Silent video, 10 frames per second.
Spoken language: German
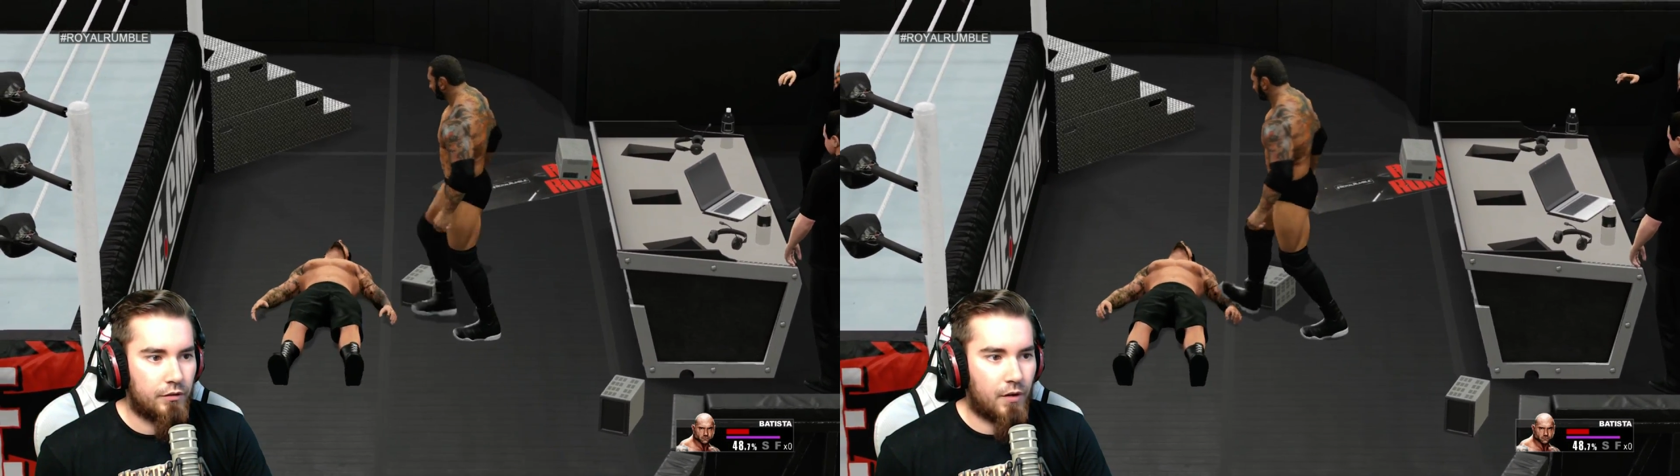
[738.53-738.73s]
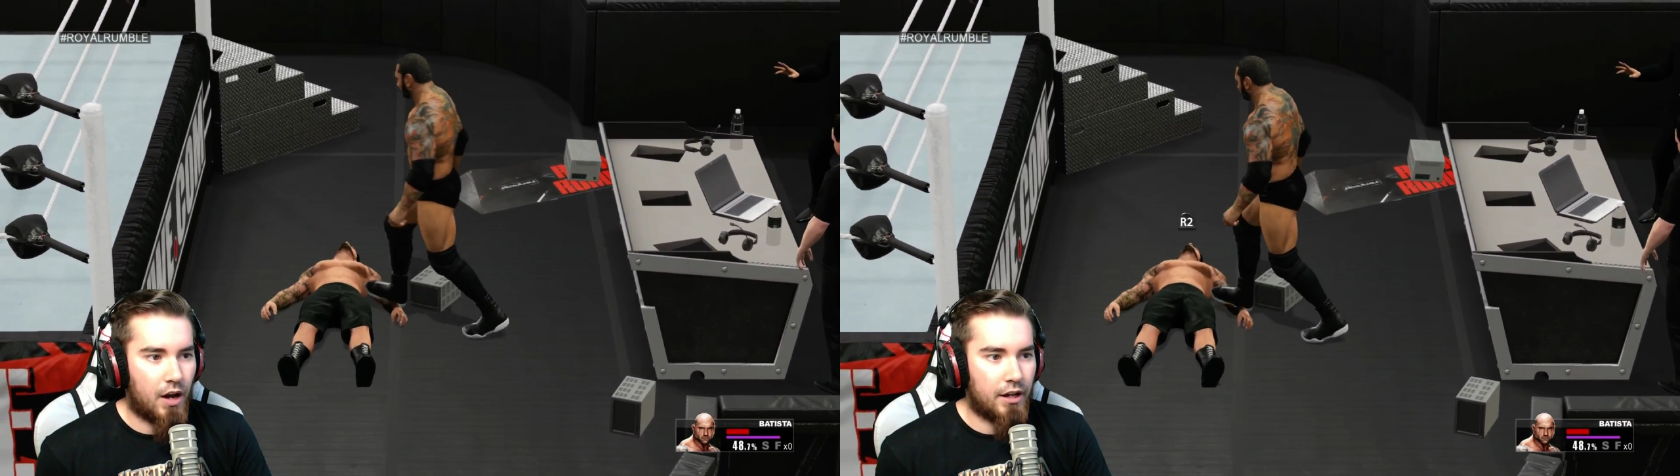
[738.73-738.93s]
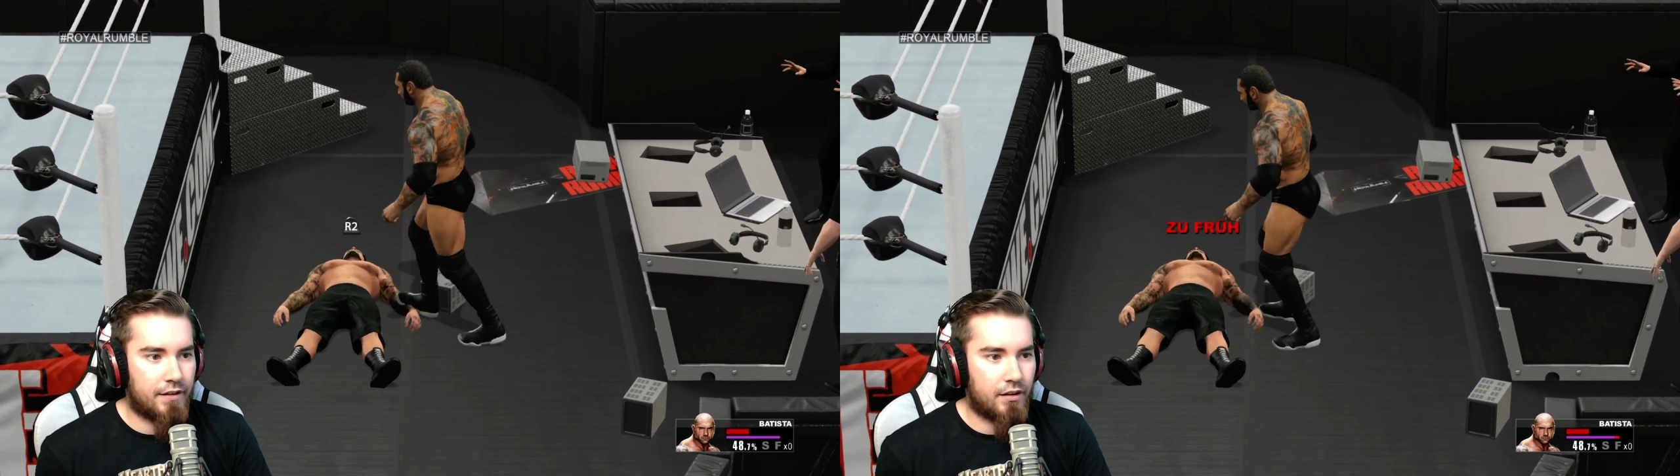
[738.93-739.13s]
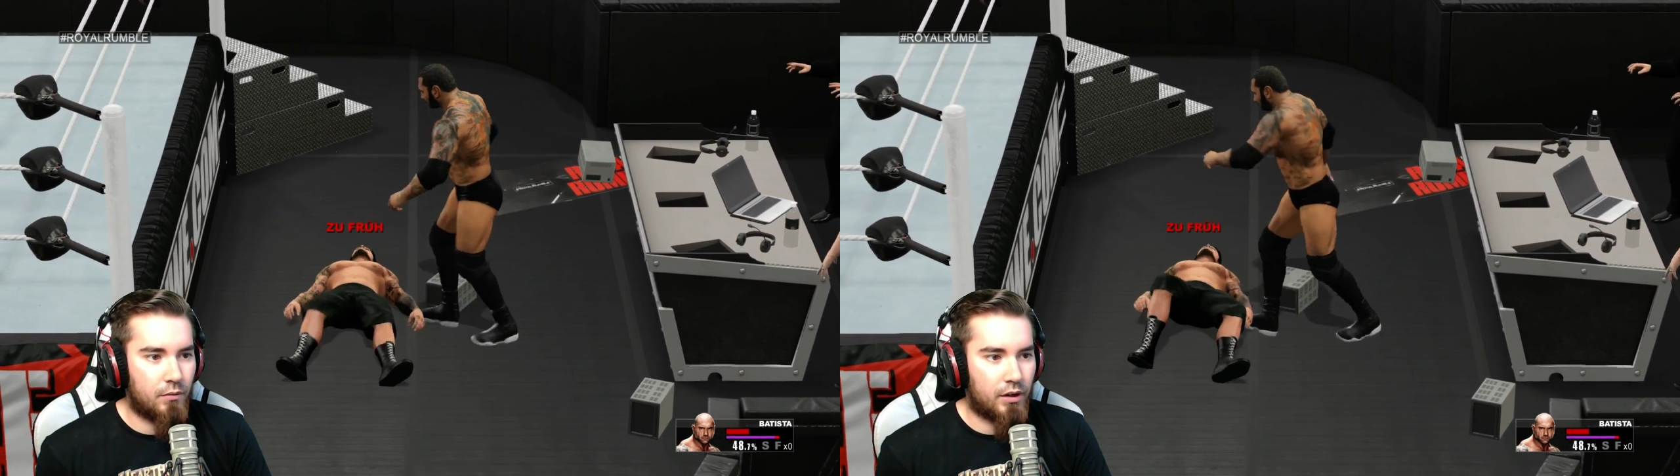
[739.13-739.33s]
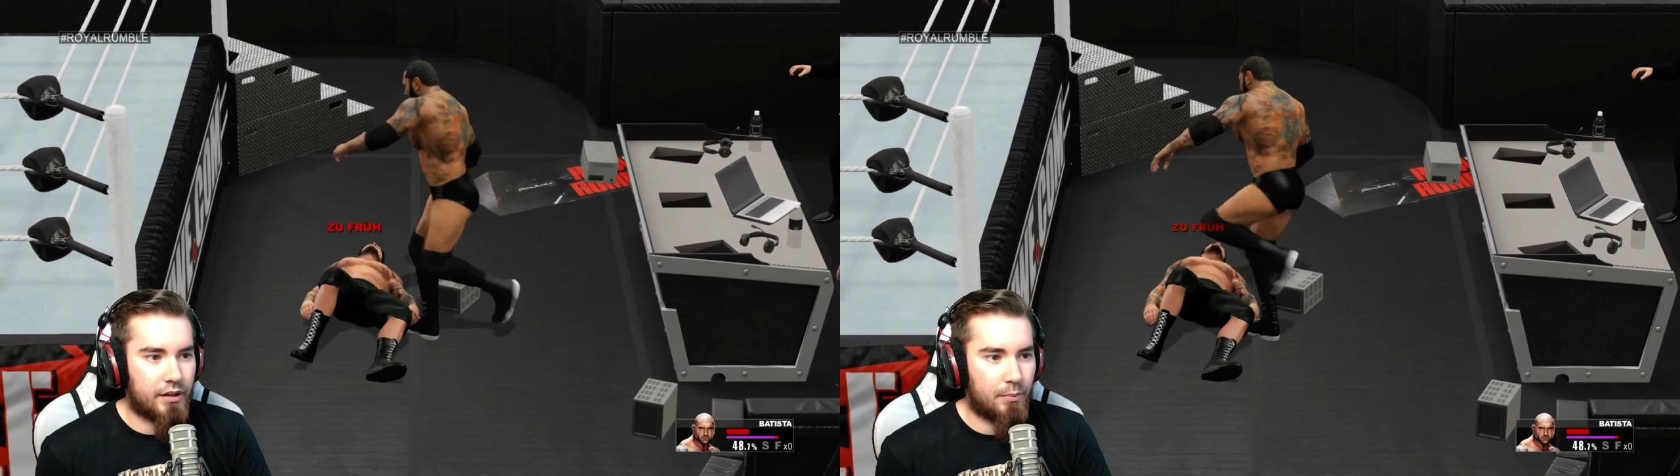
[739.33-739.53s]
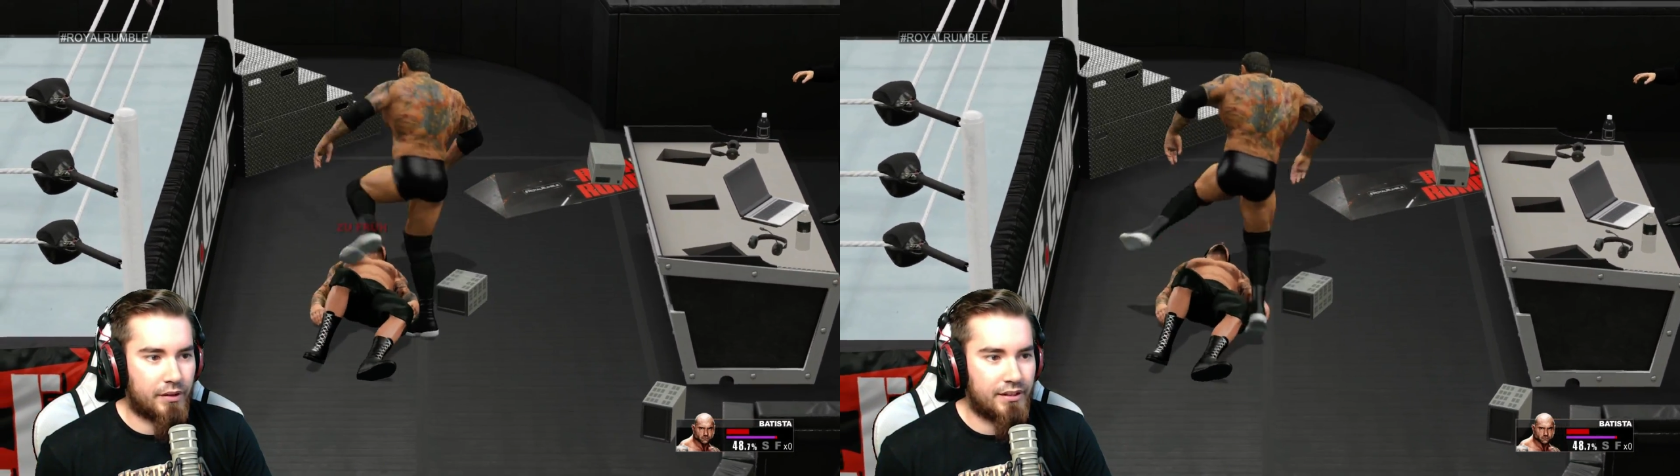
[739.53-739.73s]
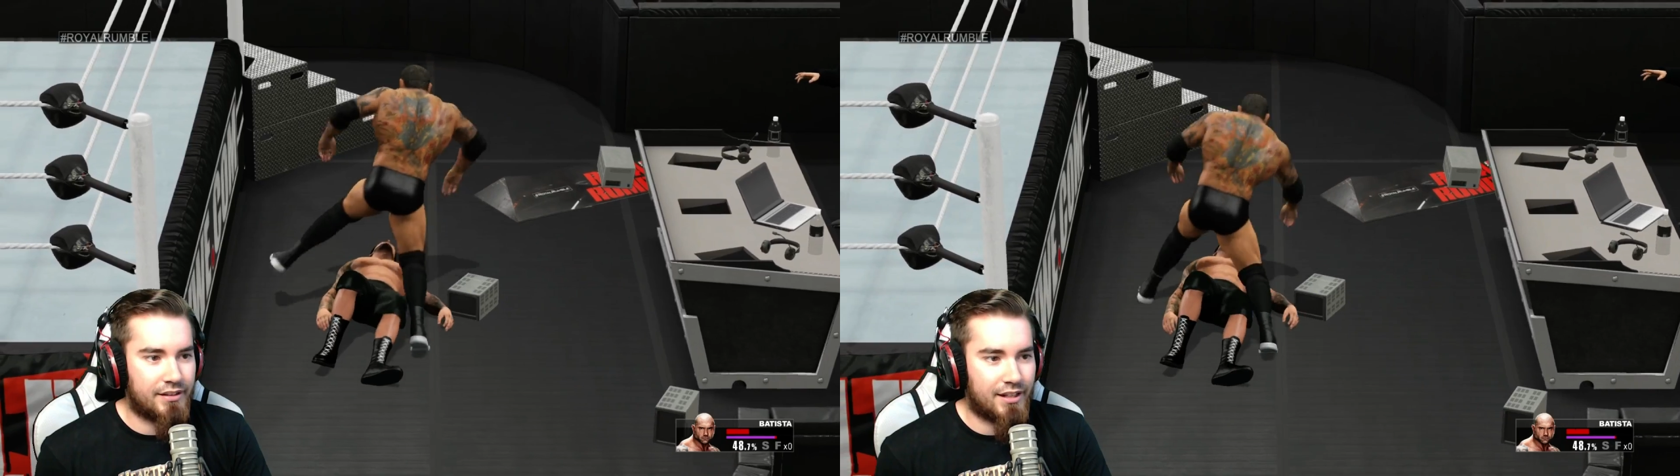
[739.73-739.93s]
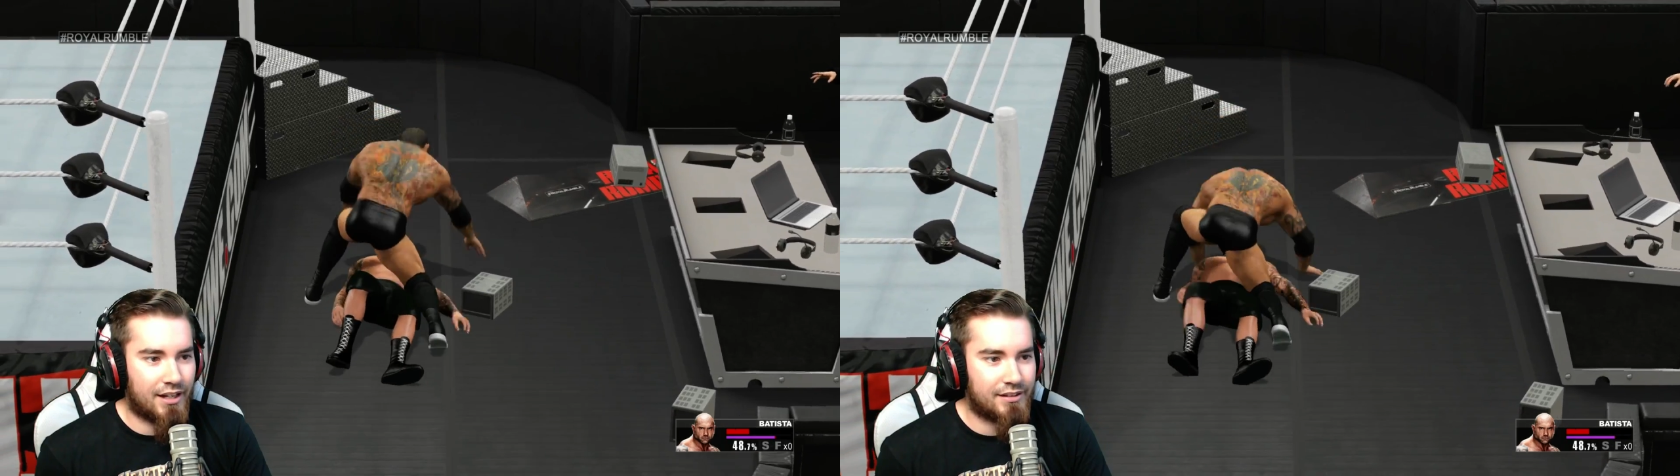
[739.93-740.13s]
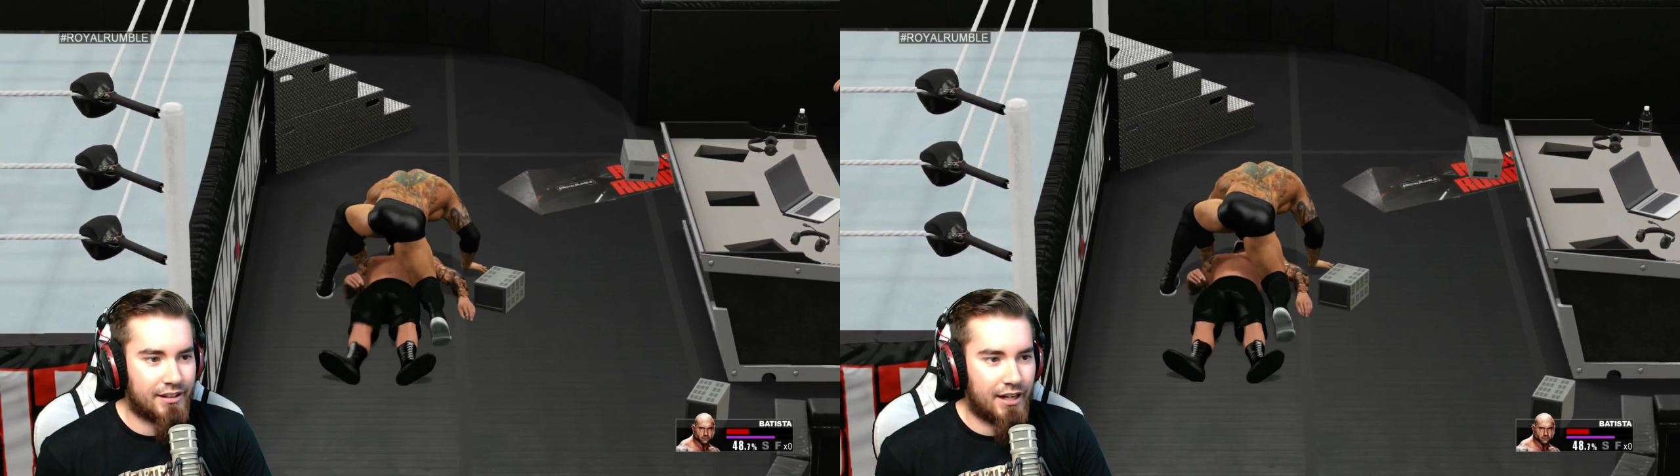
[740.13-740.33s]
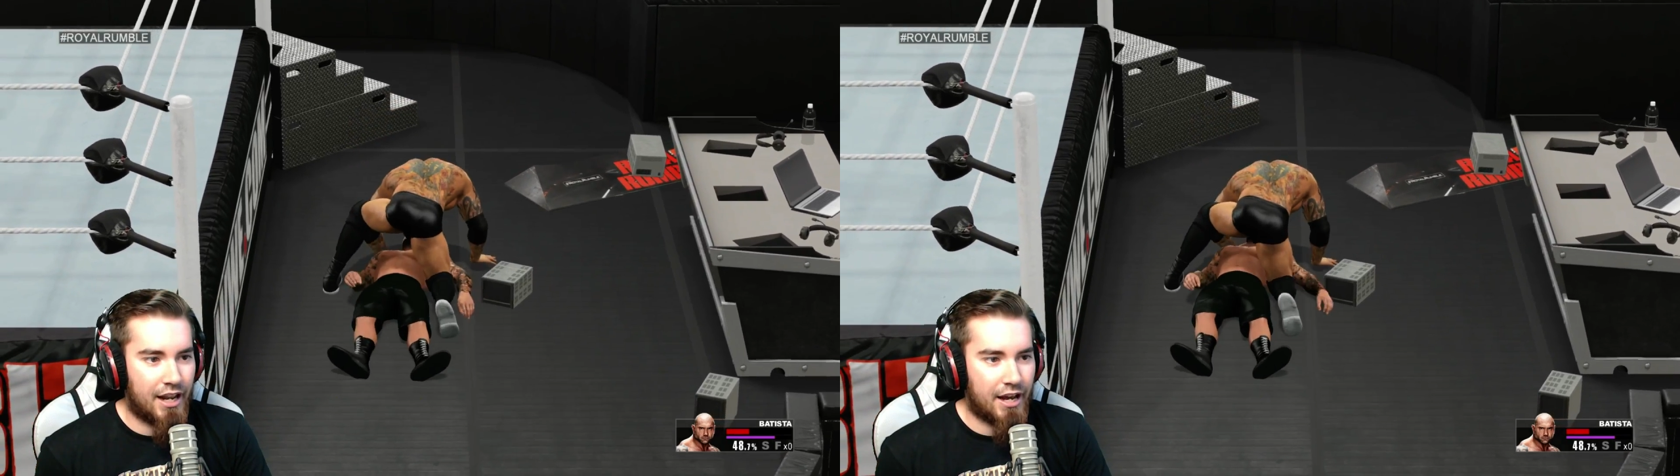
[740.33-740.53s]
Wahnsinn, wo hat der Batista das
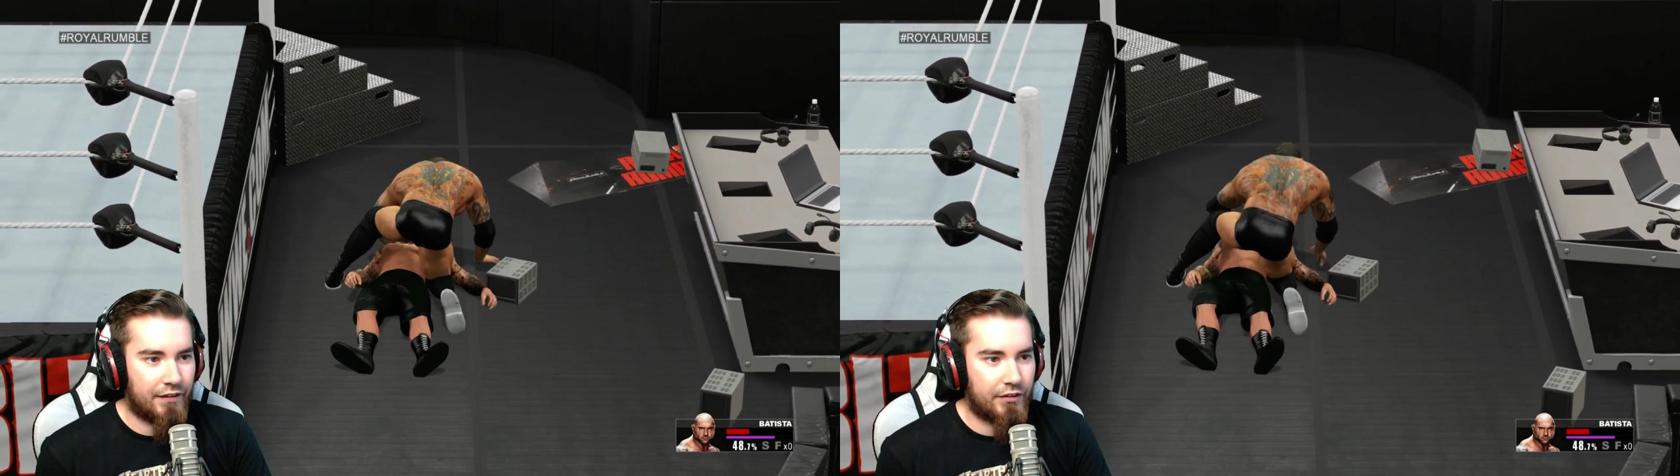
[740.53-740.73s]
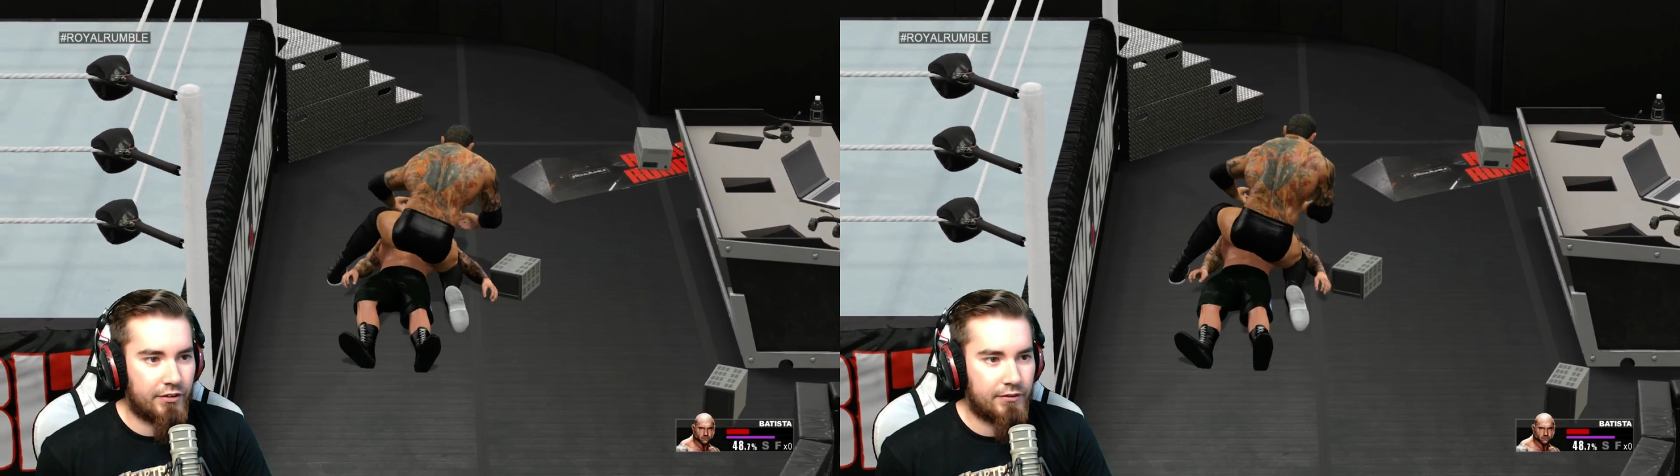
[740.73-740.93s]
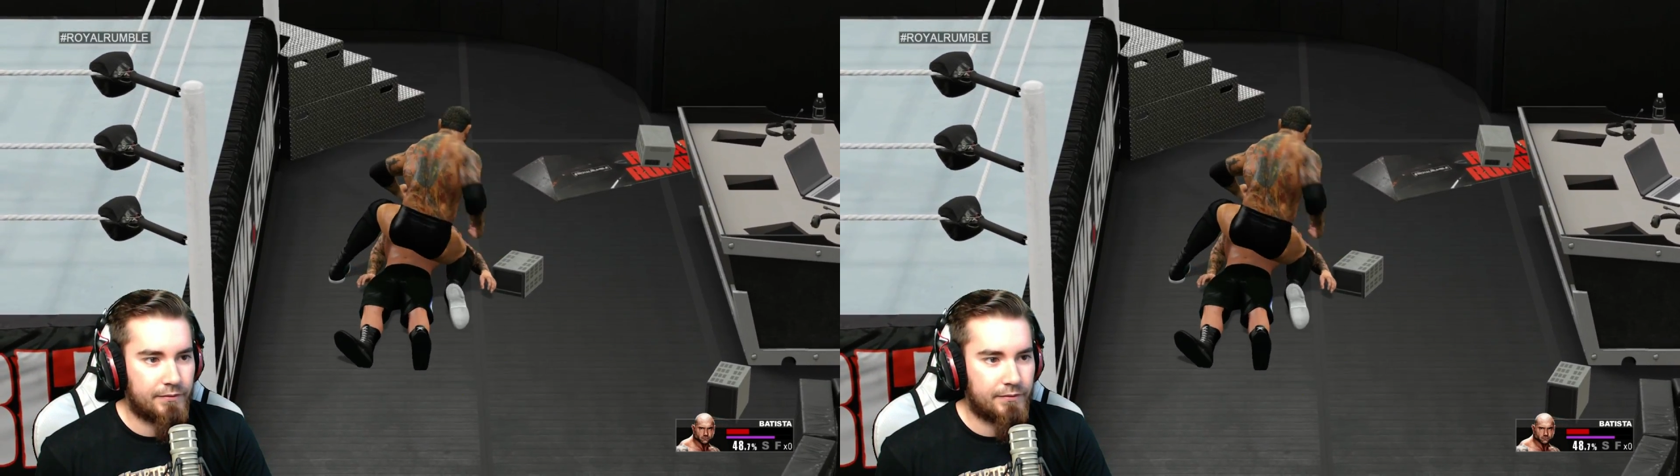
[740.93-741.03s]
denn gelernt?